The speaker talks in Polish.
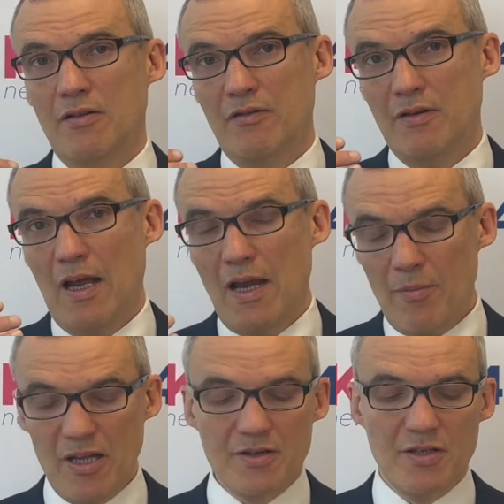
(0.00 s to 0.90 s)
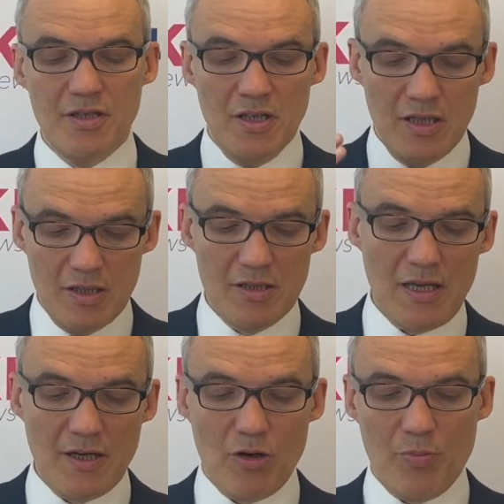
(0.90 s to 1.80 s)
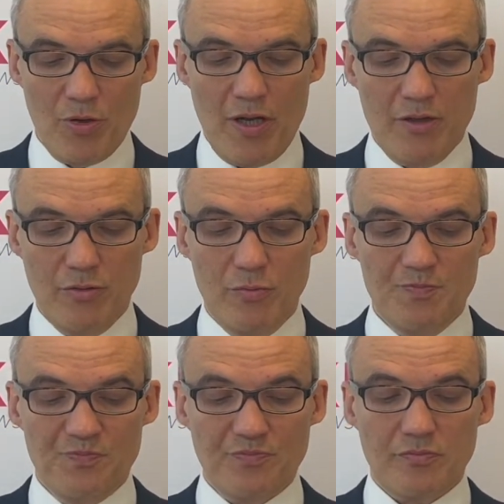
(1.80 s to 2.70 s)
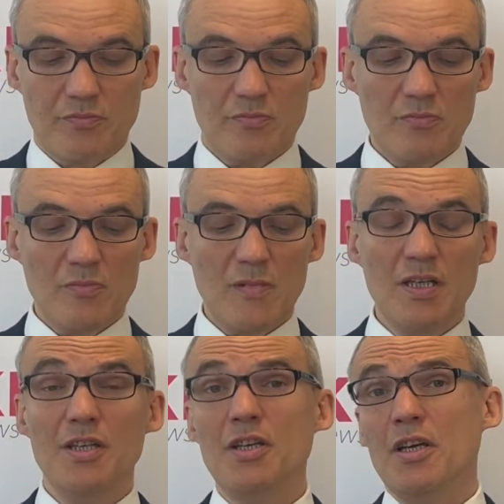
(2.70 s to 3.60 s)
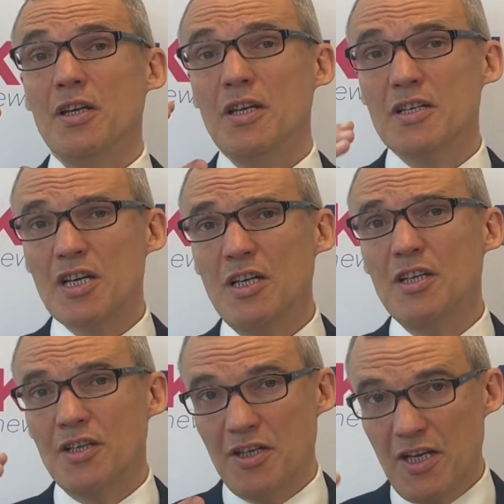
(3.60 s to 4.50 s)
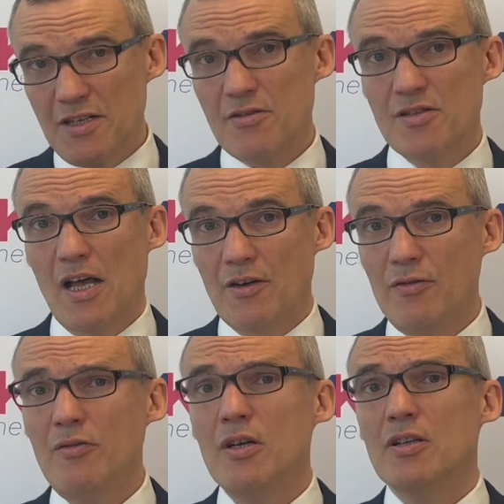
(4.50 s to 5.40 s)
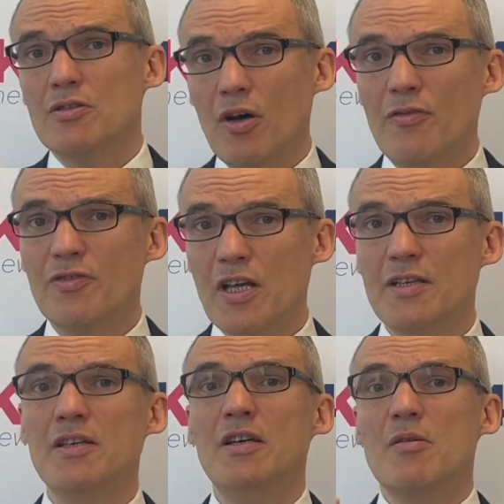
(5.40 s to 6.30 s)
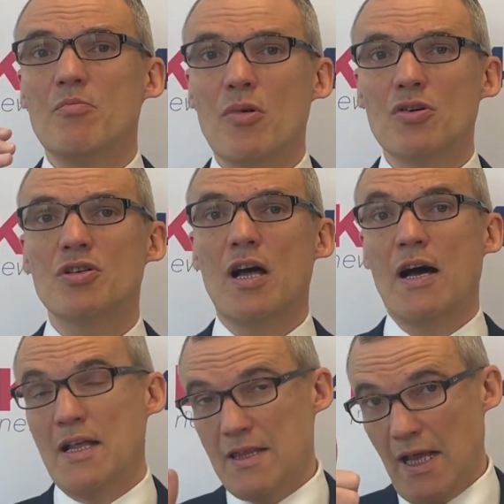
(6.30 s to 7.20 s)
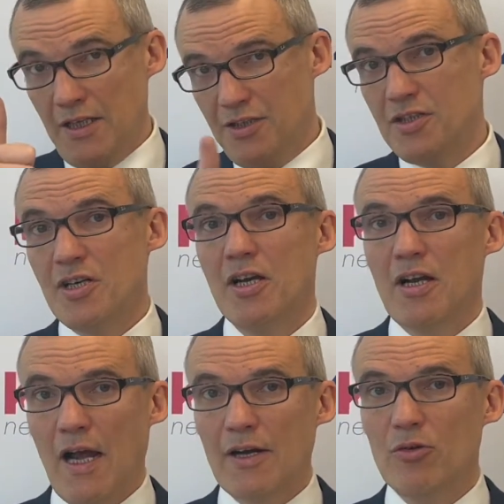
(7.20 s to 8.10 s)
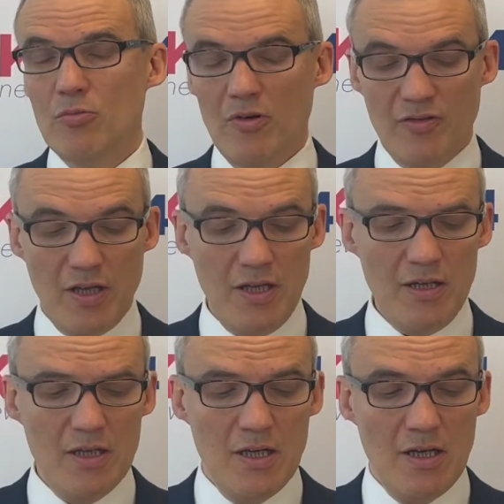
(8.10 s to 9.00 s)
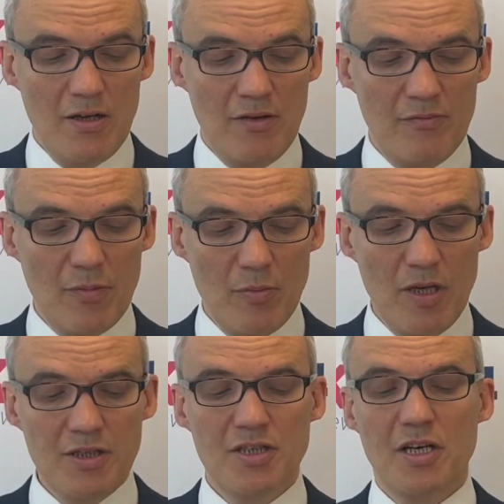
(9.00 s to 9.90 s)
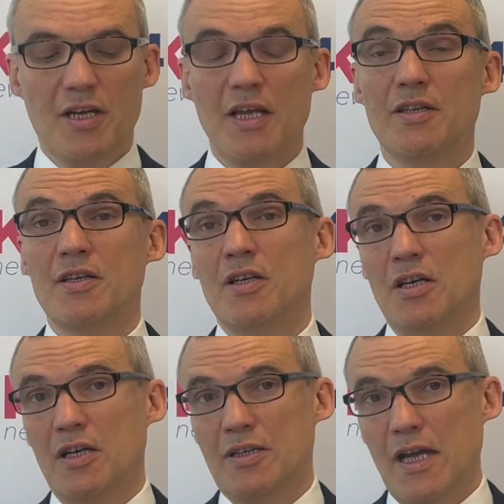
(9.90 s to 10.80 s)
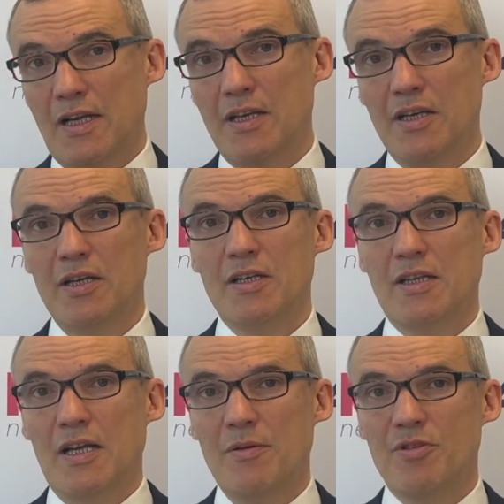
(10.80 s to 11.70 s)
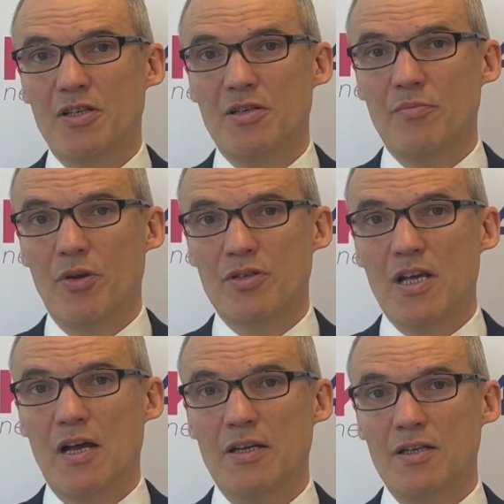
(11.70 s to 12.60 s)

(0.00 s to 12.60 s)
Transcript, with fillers: elementy danego projektu. I jeżeli nie zostaną, to wtedy można naliczyć kary umowne. E, w momencie, kiedy e, taki, e, taki przedsiębiorca